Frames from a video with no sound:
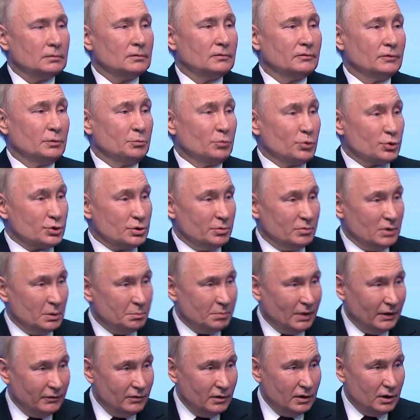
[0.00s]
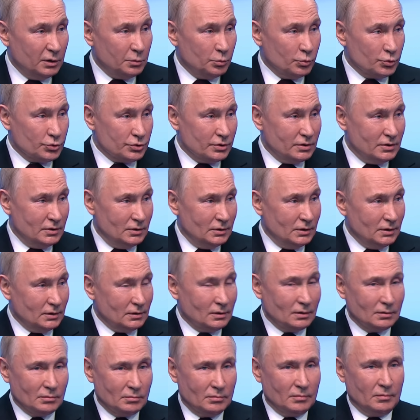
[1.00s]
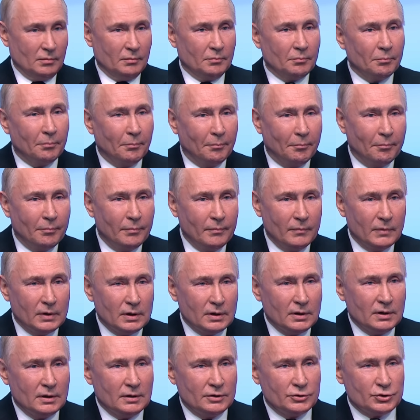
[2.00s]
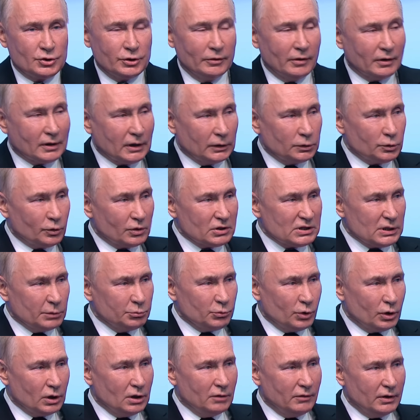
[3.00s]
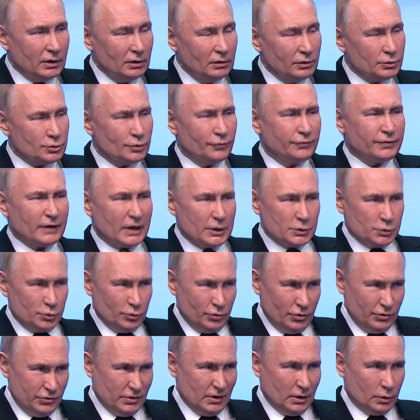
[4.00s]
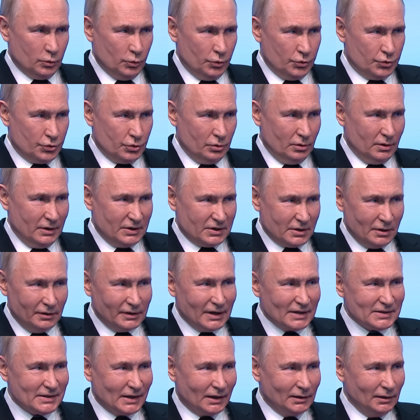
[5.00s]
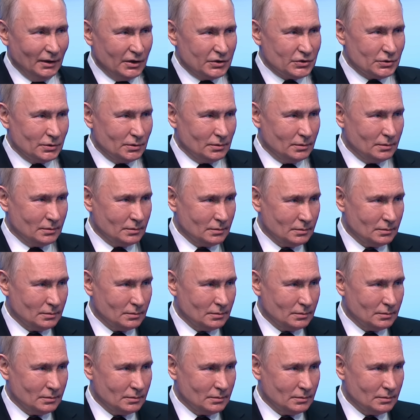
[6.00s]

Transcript: Вы можете мне поверить, можете нет. Человек, который со мной говорил, еще фразу не закончил. Я сказал, я согласен.